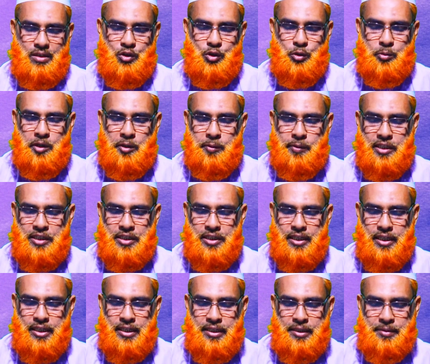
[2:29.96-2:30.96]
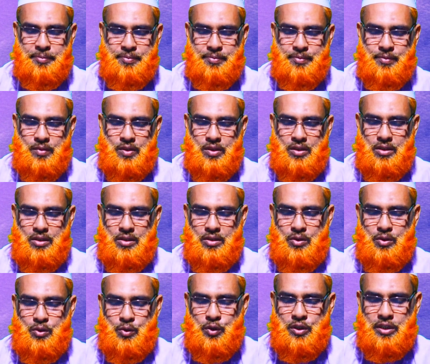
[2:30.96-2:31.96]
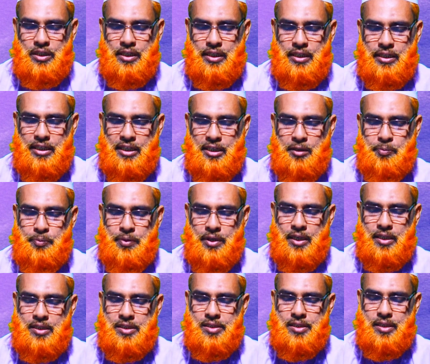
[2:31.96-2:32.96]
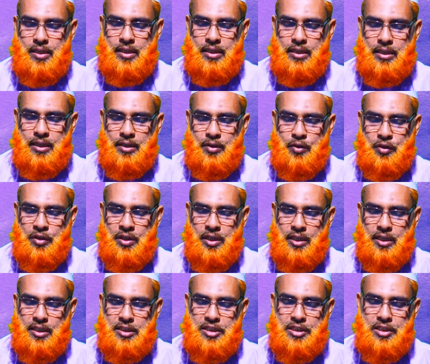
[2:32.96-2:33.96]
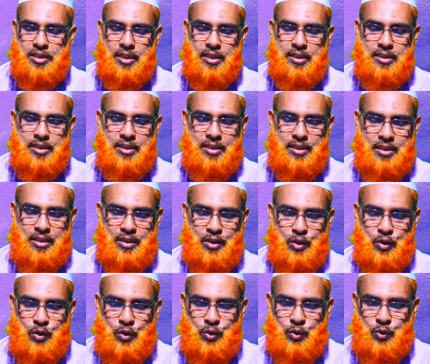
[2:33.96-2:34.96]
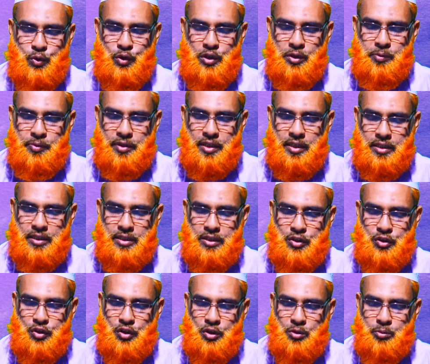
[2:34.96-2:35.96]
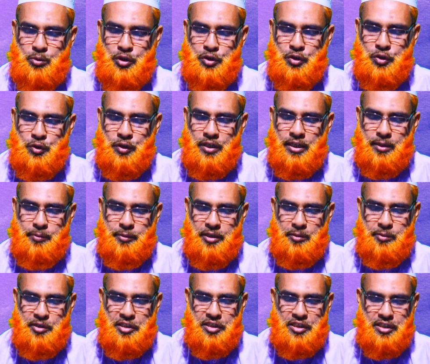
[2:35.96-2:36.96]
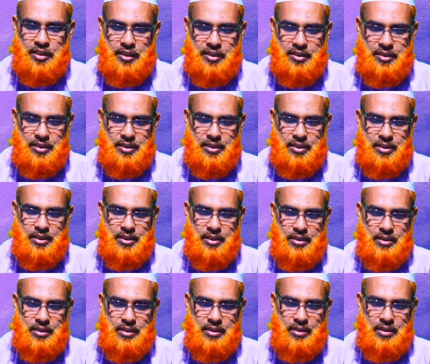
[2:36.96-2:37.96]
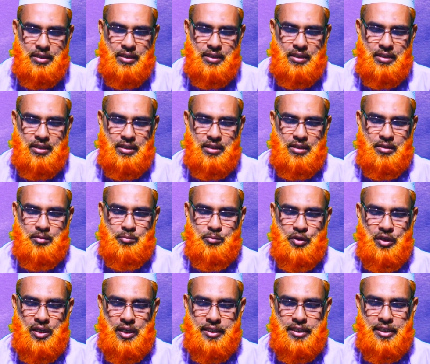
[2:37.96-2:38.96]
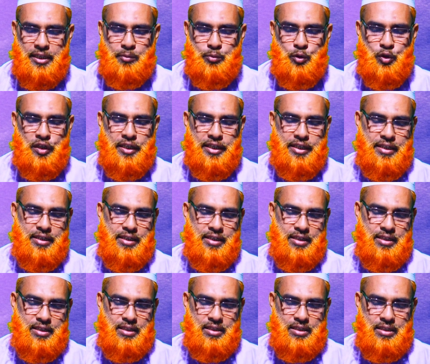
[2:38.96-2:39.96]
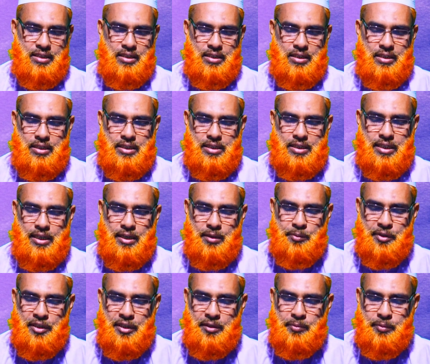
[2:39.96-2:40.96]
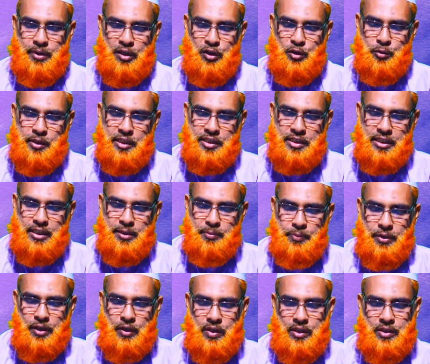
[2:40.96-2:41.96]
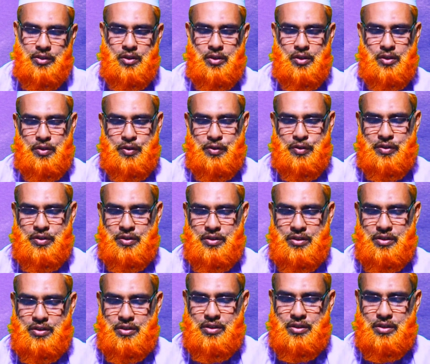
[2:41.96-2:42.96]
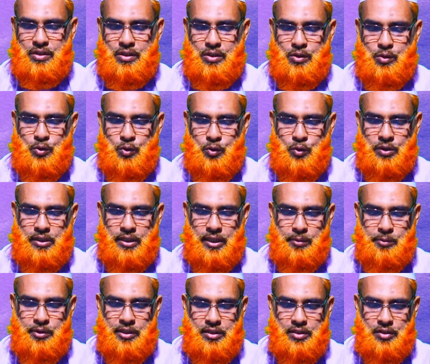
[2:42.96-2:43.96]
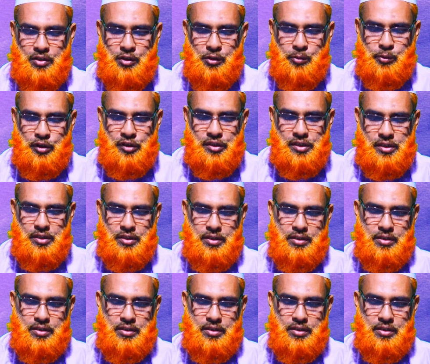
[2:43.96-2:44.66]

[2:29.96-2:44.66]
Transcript: কবির বাসায় নদীর এই পার সারিয়া কহে নিঃশ্বাস ওই পারেতে সর্বসুখ আমার বিশ্বাস মহিলাদের বলি স্বামীর ভালোবাসা পাওয়ার জন্য কোনো তাবিজ কবজ